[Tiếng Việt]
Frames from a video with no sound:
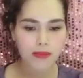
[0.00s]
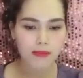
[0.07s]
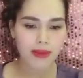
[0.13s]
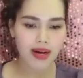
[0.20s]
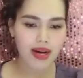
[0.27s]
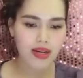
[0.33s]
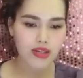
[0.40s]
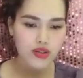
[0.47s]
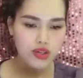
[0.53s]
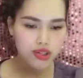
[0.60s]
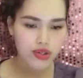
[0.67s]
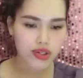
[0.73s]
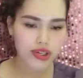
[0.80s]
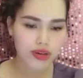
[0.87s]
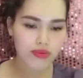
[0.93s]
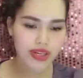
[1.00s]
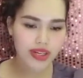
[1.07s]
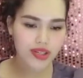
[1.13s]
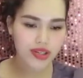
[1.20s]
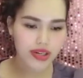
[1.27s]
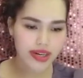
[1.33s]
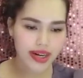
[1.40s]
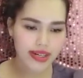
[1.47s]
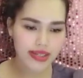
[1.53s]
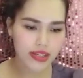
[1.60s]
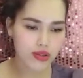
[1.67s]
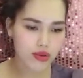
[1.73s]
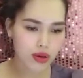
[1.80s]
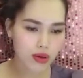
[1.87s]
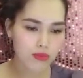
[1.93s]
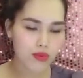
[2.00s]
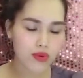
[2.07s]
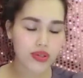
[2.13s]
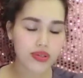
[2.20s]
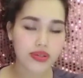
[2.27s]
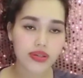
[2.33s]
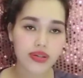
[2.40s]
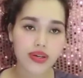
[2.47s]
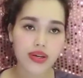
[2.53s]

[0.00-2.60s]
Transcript: Mà chuyển cho cháu đi trường khác thì tôi không muốn